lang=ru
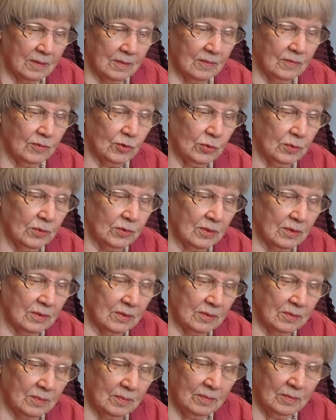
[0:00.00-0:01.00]
Вот
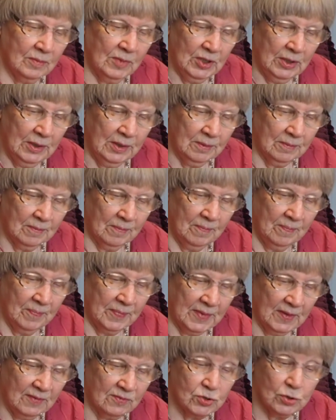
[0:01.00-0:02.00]
мы
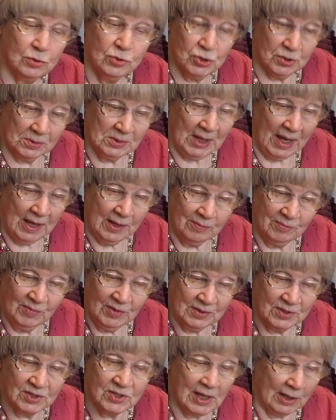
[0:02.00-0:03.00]
все читаем
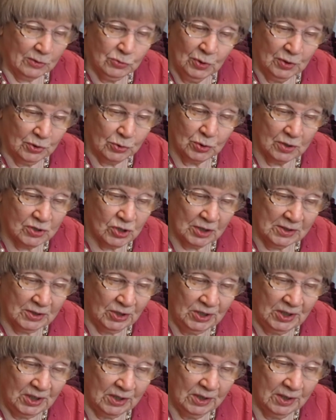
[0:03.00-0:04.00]
из одной и той же
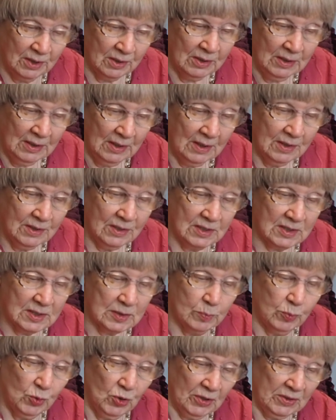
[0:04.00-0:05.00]
книги, из
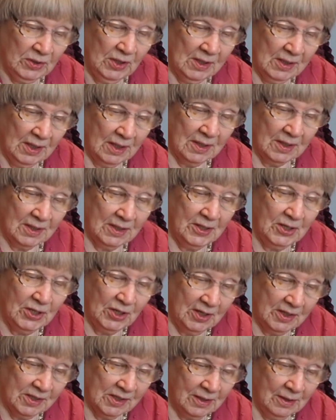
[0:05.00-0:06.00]
сборника
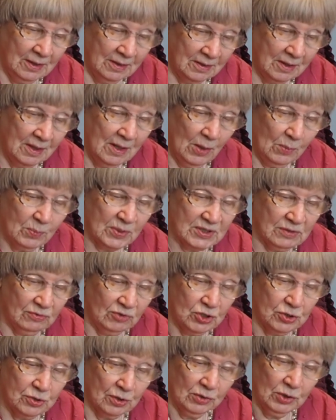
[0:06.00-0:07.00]
лирики,
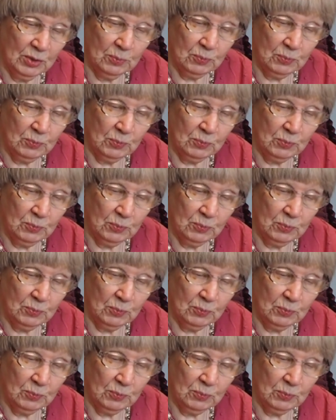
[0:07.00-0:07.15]
посвященной